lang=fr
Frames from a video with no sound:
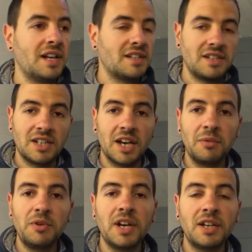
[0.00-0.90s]
Si ta
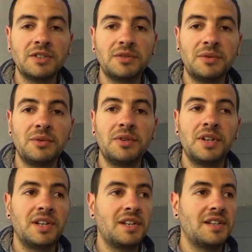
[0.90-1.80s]
rémunération
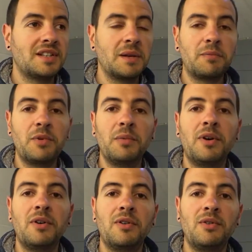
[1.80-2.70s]
est
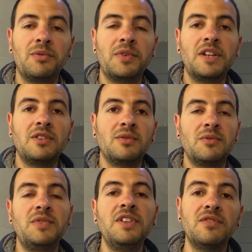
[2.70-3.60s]
simplement le fait de
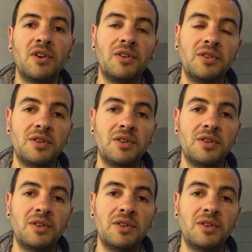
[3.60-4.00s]
vivre